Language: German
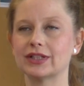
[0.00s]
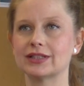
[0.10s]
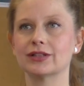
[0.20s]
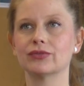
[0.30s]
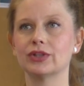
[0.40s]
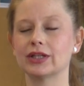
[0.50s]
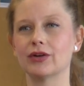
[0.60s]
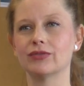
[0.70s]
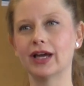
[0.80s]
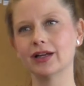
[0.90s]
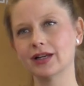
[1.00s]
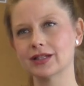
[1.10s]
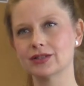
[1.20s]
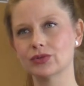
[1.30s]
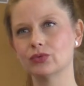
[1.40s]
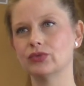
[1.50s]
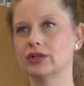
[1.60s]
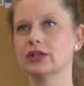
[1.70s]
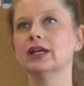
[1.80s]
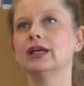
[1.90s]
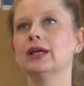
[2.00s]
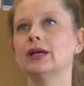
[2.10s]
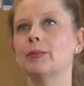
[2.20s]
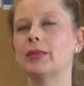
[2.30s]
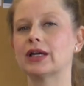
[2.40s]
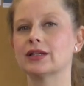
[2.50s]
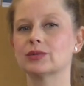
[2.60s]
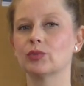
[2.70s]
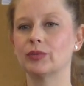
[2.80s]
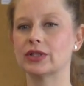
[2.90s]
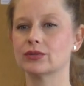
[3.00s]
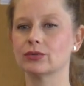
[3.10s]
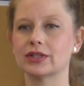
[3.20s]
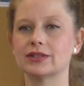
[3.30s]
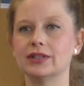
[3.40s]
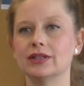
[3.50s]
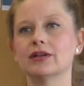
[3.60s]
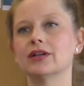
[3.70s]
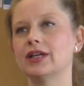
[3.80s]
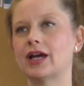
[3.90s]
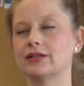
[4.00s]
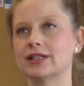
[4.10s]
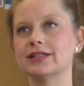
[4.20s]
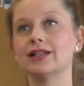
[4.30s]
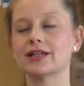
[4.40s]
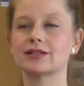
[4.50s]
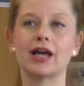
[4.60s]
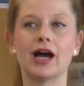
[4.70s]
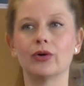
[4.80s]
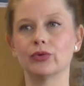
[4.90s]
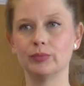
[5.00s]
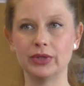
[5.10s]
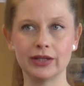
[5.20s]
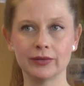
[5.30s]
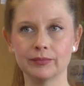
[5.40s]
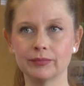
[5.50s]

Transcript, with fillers: Das trifft nicht auf alle Klassen zu. Wir machen das im Moment so, dass die, äh, ja, dass die Klassen A und B,